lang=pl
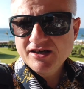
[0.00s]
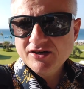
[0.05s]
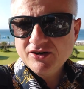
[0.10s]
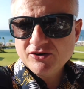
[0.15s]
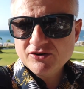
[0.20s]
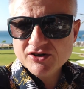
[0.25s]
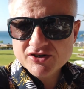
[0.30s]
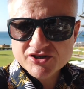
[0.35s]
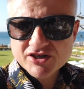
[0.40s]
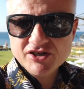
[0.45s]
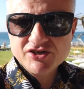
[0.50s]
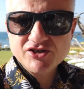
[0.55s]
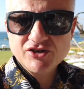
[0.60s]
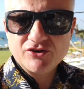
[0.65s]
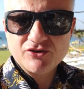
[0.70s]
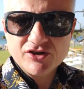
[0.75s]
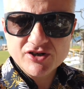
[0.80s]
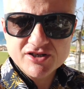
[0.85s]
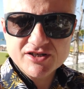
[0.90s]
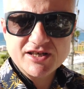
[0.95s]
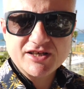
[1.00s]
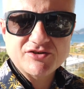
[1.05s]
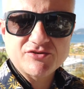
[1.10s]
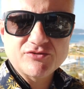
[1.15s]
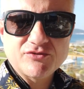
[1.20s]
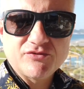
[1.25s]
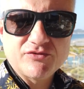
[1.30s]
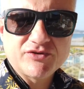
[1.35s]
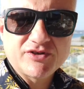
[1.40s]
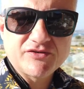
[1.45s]
chorych rzeczy, chorych
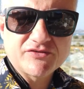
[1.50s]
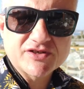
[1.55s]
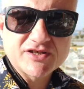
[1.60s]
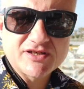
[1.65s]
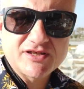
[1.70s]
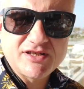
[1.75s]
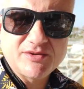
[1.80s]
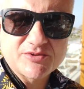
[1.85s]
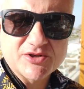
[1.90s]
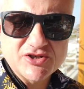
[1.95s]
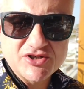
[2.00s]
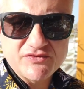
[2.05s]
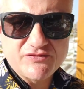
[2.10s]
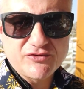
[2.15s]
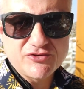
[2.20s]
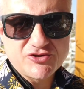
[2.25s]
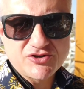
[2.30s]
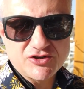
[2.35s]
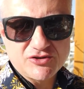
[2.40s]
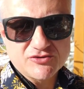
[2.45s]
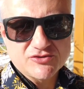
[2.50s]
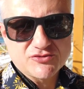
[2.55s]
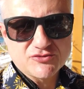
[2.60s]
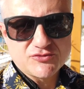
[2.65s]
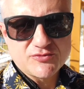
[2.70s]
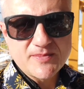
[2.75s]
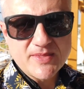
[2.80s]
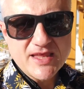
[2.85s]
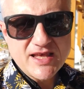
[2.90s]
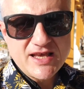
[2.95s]
czasów, tych wszystkich przeciwności
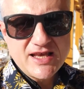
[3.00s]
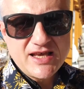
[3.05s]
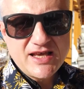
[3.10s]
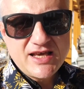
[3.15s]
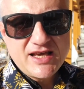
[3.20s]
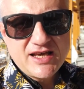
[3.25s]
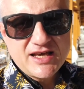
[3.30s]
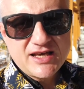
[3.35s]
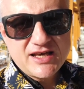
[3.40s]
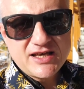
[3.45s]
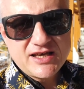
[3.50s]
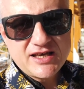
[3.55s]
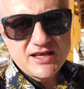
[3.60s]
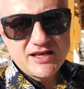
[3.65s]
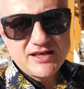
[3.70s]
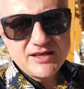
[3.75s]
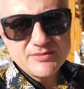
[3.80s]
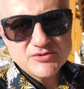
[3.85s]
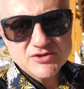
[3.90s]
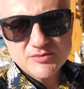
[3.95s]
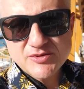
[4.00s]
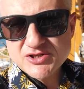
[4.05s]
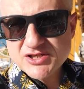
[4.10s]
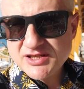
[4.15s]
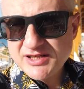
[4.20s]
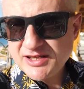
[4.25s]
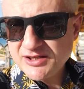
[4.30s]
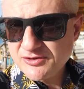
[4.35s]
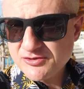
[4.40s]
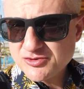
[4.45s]
losu. Jem sobie
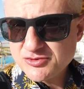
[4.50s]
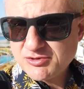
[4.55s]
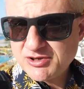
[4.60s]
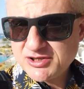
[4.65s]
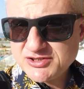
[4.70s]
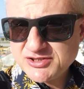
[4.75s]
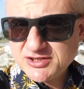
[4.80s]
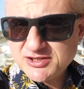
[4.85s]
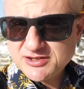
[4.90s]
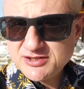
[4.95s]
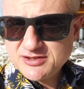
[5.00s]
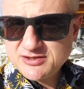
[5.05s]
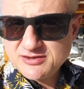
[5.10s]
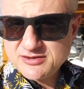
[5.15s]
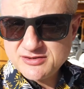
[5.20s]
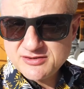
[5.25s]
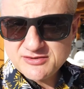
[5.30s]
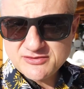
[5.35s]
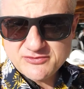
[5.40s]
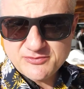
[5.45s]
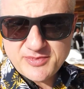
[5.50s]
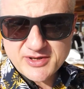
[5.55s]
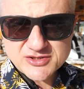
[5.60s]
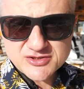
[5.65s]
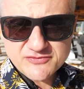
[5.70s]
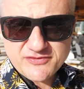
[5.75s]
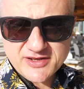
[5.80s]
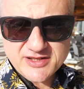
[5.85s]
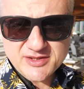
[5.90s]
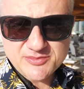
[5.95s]
śniadanko, słuchajcie, w
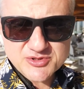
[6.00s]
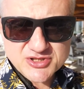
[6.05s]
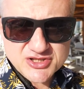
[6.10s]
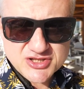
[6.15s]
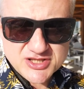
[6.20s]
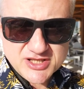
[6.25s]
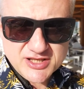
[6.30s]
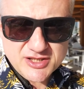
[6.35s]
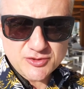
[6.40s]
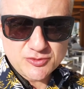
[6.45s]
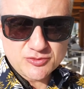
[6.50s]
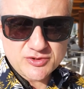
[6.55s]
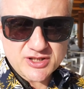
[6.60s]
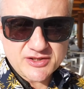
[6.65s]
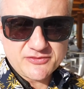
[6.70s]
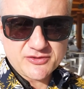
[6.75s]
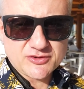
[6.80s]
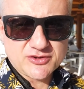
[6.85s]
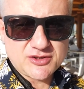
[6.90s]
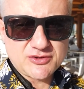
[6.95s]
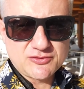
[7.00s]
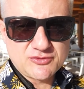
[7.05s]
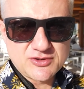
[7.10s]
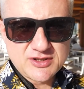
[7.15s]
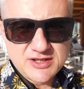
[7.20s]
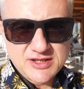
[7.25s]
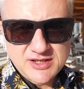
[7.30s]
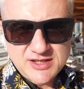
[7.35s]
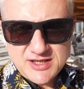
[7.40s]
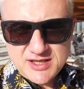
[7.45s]
bardzo fajnej przestrzeni tutaj w
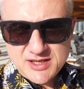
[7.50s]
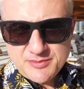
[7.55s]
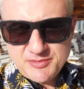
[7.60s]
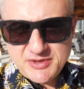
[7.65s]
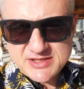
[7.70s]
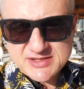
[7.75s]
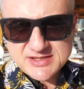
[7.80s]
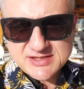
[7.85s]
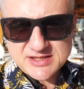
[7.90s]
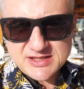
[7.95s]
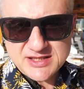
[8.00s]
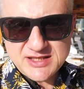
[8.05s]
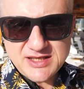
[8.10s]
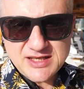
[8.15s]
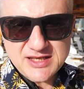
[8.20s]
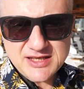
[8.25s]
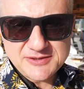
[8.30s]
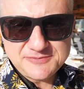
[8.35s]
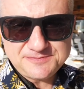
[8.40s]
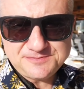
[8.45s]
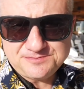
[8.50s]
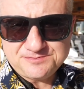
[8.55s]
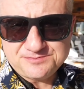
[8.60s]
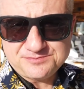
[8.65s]
hotelu Micis Arila.